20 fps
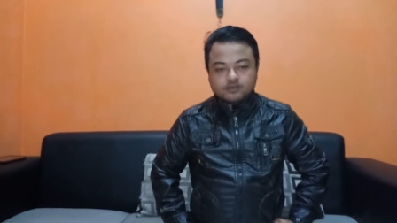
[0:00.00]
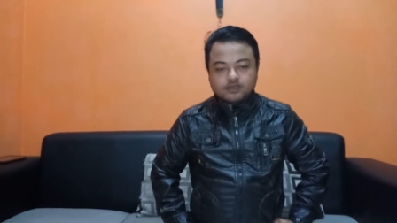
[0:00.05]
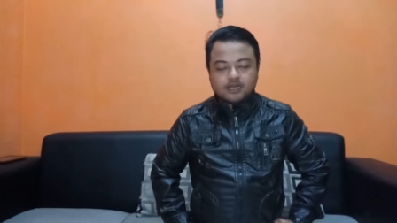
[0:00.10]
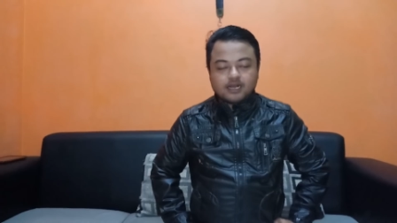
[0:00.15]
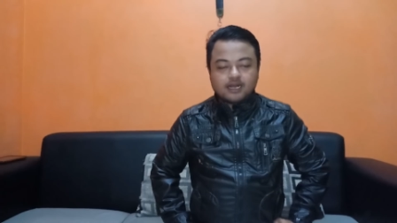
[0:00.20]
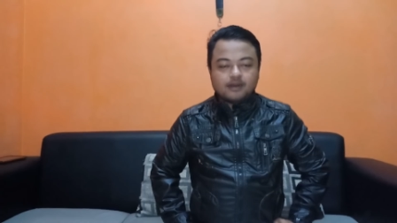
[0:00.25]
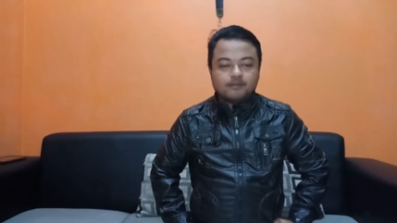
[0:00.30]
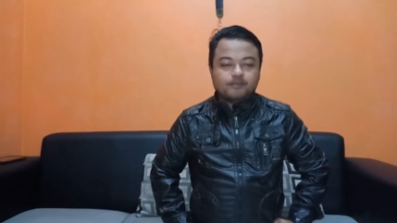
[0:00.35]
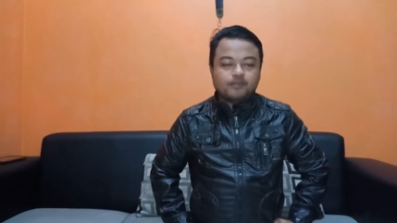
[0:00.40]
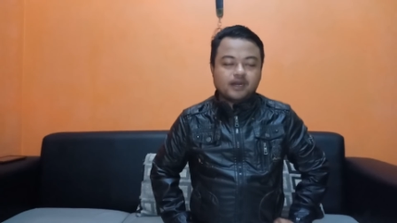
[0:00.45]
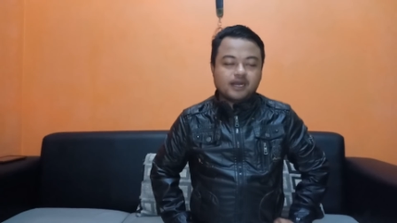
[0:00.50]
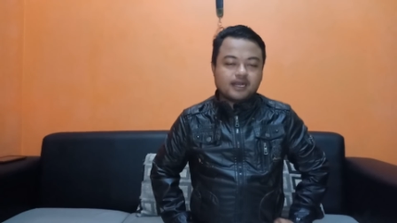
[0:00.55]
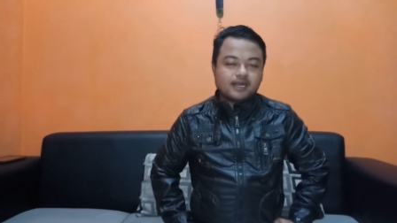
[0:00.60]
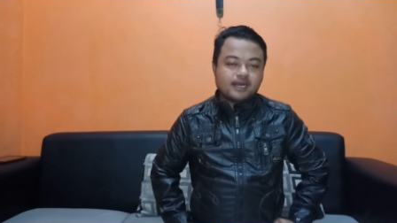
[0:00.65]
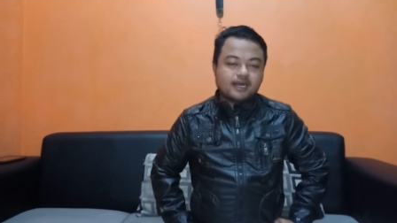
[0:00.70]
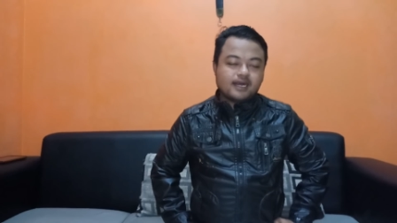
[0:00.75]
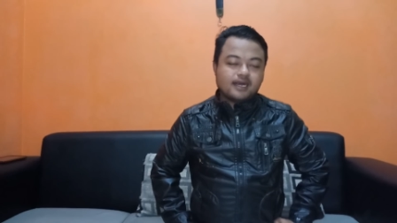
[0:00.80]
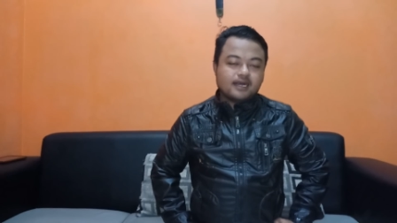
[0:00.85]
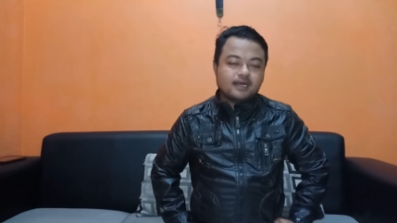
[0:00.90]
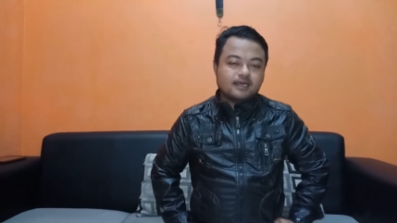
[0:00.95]

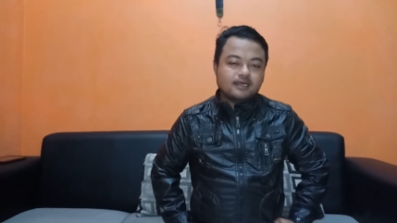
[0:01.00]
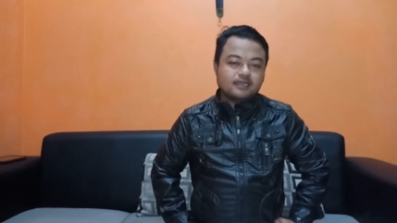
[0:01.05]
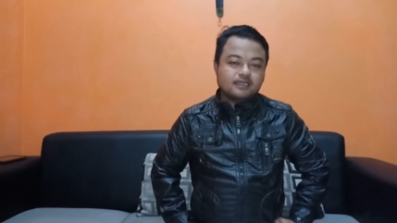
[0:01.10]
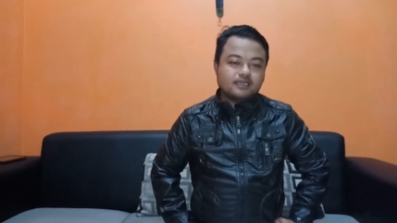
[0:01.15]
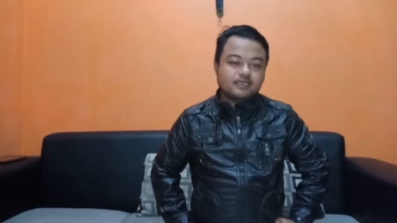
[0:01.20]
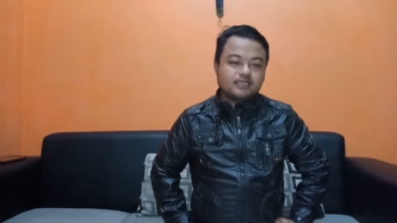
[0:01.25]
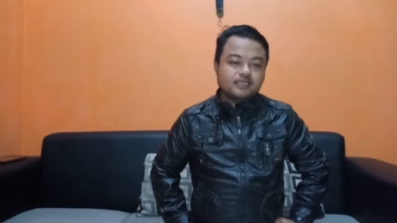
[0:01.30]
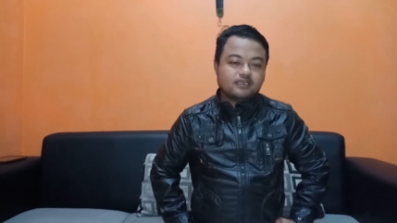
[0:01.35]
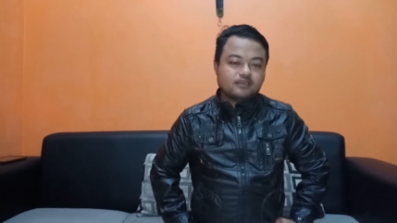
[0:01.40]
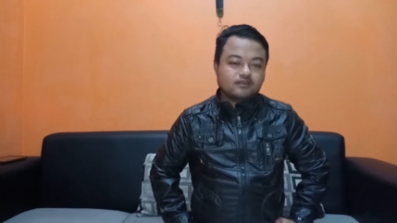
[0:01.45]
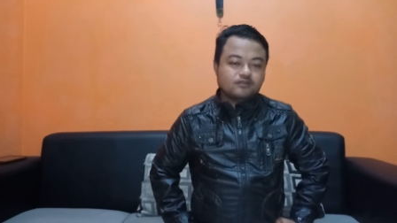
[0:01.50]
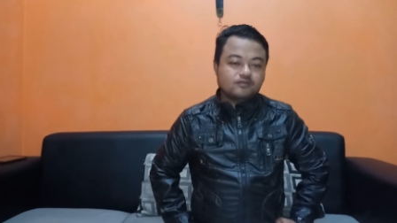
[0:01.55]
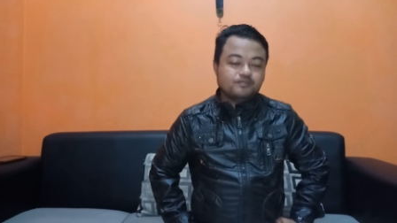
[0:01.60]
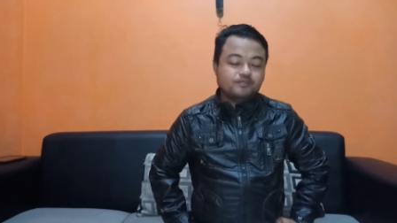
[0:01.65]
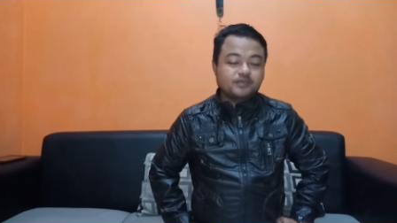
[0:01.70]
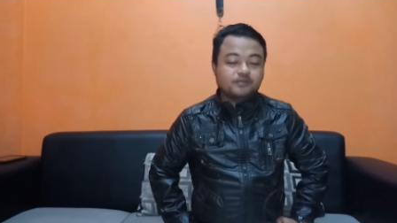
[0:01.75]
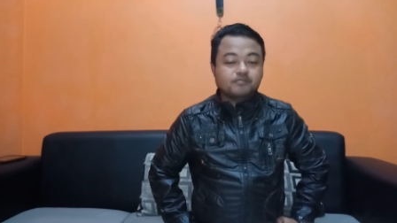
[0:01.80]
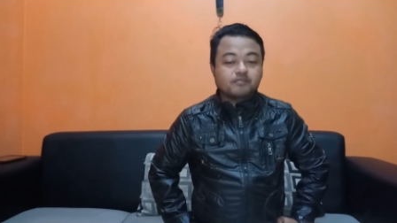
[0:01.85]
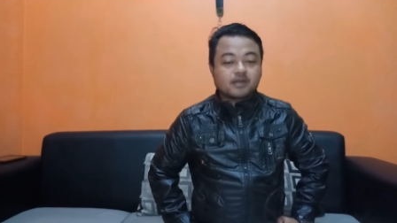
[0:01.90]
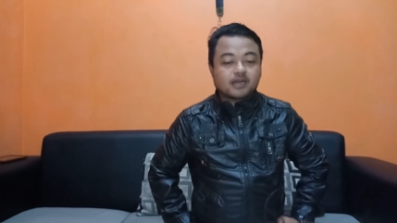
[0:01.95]
apakah itu
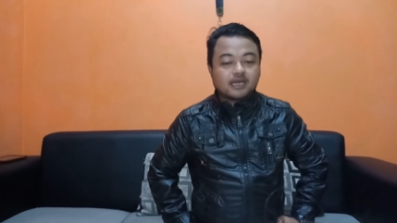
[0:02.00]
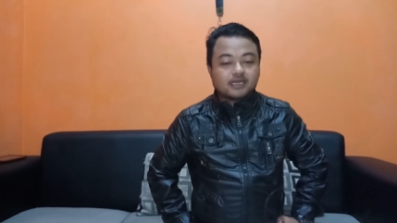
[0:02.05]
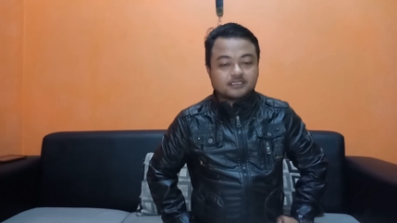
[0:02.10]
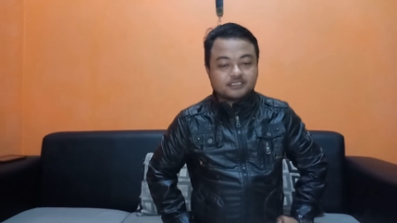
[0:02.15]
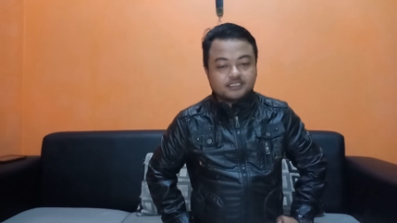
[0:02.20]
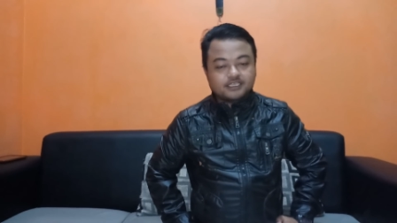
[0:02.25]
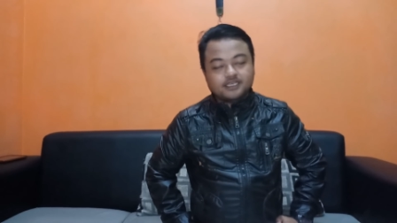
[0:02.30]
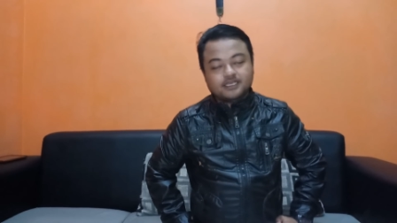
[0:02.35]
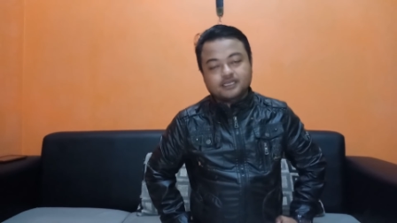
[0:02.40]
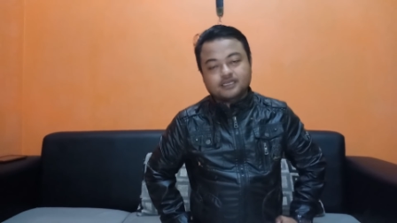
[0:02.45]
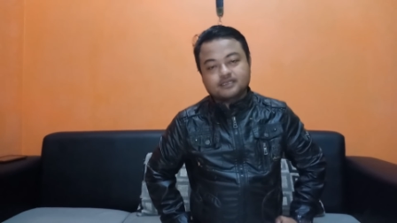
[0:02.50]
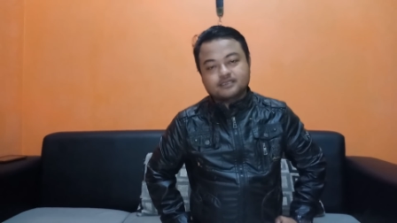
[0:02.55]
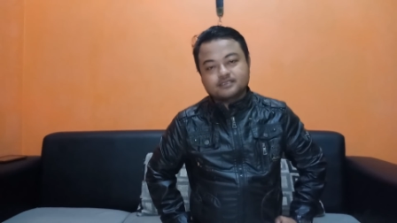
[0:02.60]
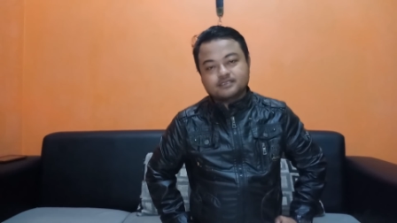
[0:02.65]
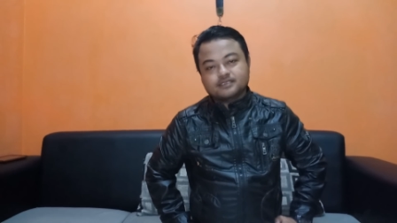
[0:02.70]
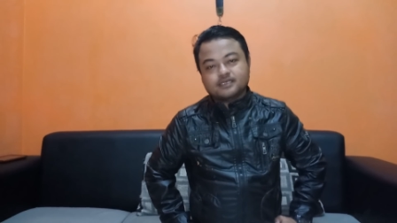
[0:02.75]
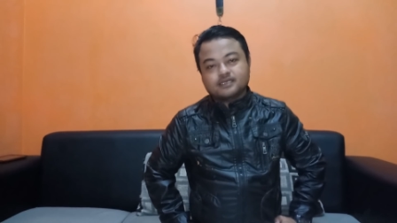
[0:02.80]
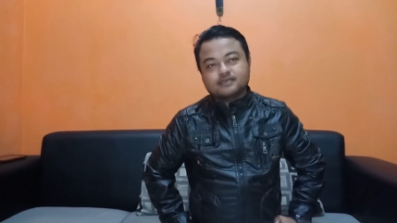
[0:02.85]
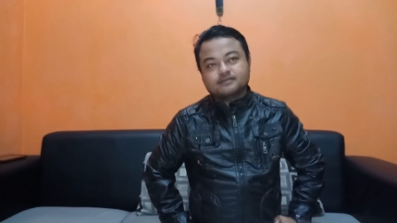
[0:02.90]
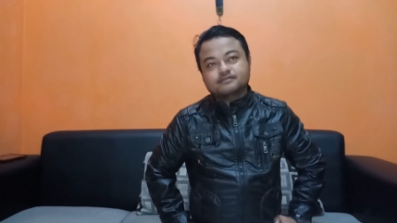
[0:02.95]
vibrasi
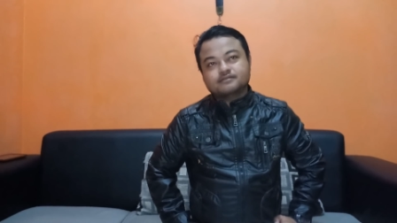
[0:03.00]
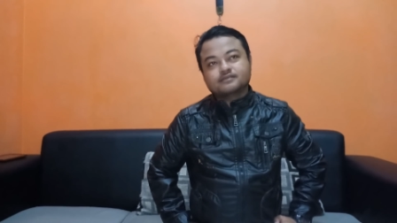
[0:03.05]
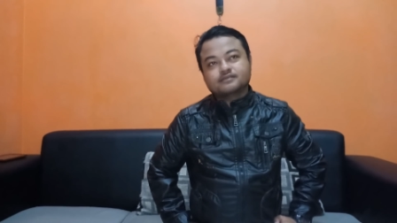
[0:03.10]
ya.